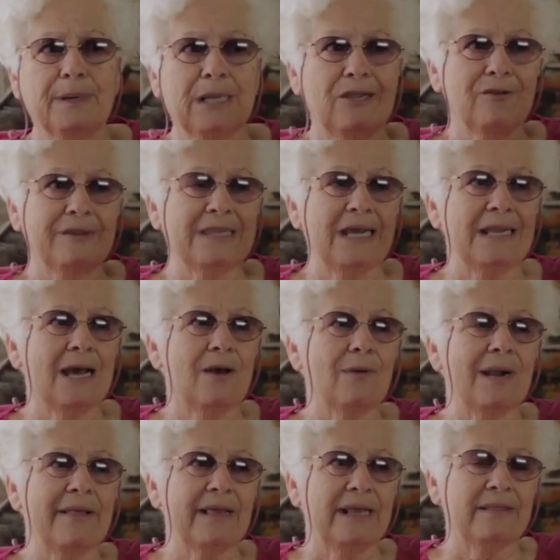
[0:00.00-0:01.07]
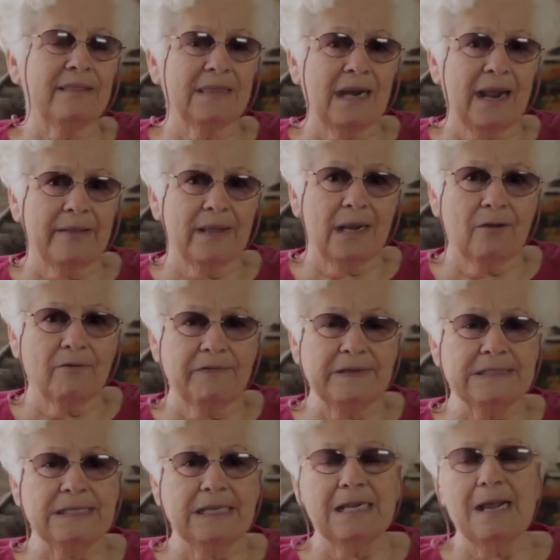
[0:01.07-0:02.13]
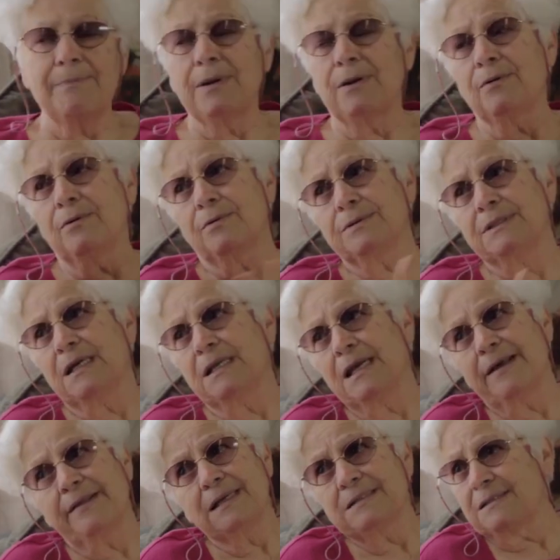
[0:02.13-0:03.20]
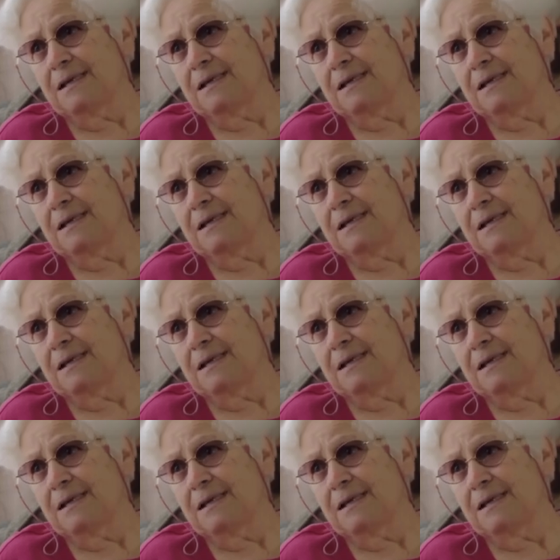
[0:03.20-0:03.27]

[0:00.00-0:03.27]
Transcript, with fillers: Porque yo tenía hora de entrada en la oficina, pero no tenía de